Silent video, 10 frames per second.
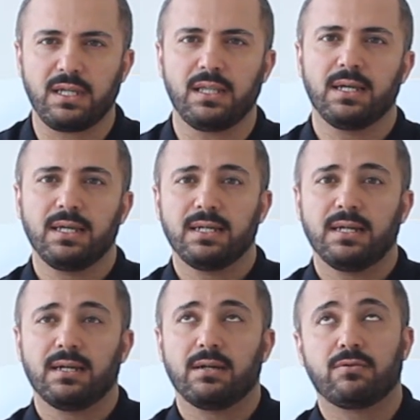değil.
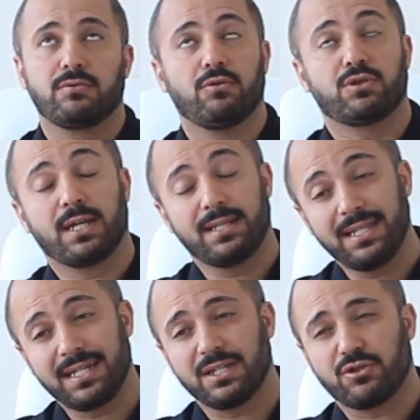
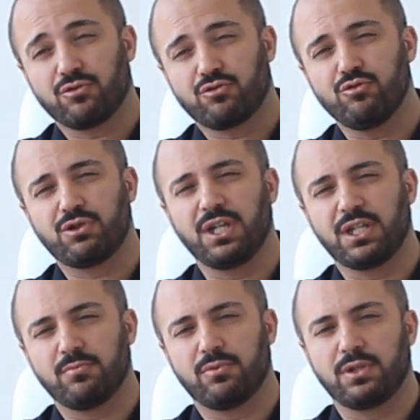Özellikle şimdi Türkiye
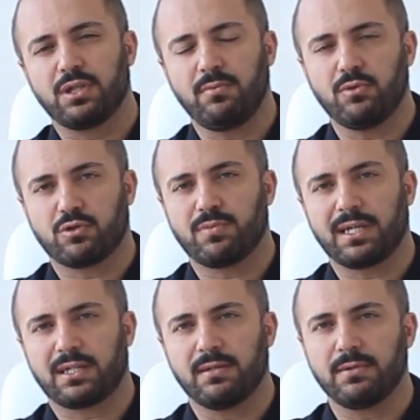için böyle diyemiyoruz
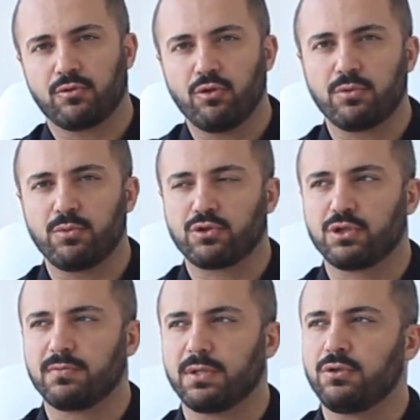belki ama
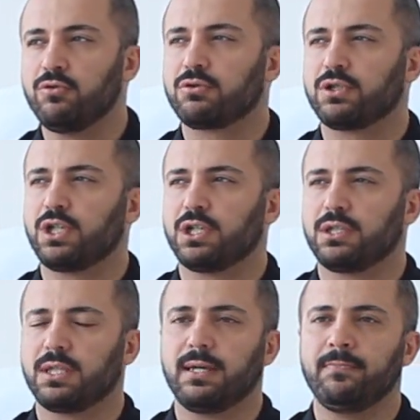görmüyorsunuz ama yurt
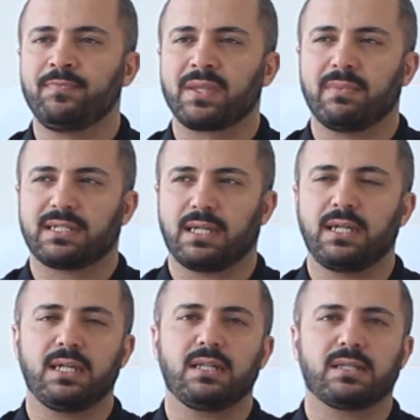dışında mesela
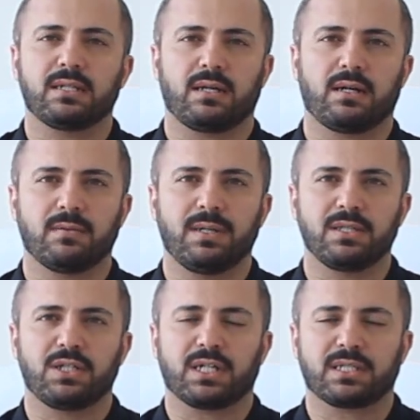İngiltere'de araba
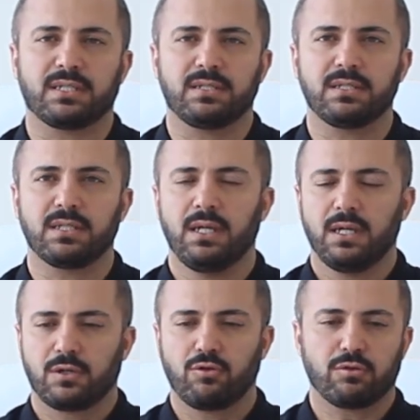alacaksanız
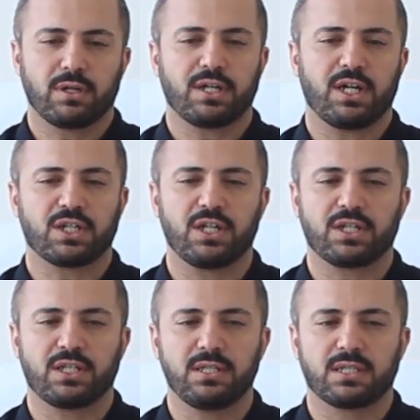yolda
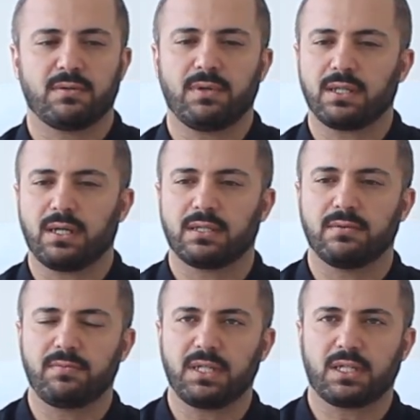karşılaştığınız zaman
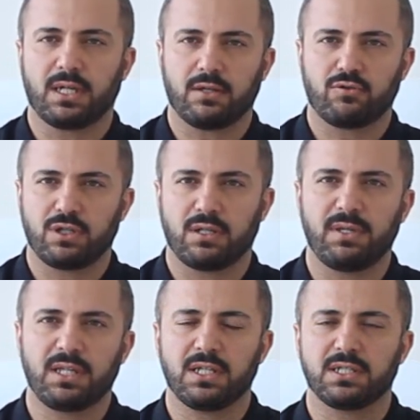adama bir kağıt üzerine
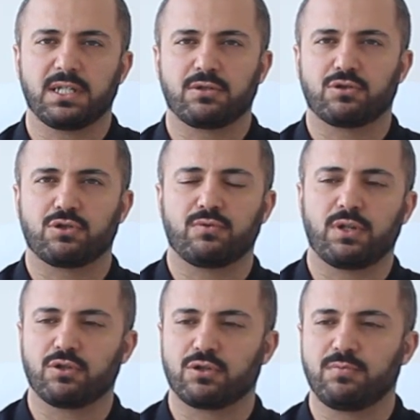bilginizi yazıyorsunuz,
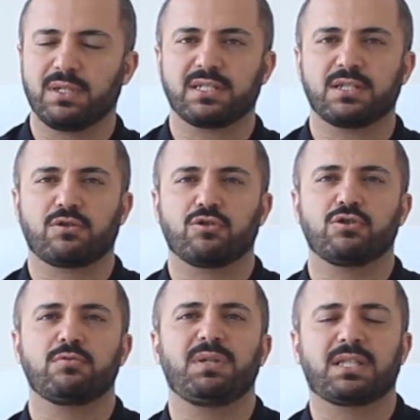veriyorsunuz, mesaj
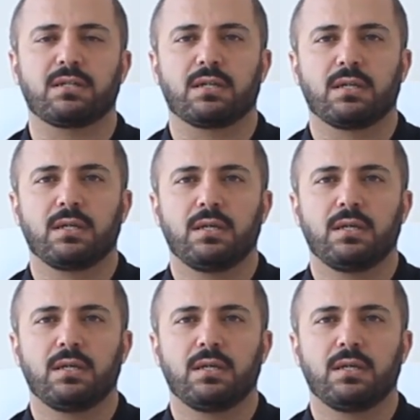atıyorsunuz bitti.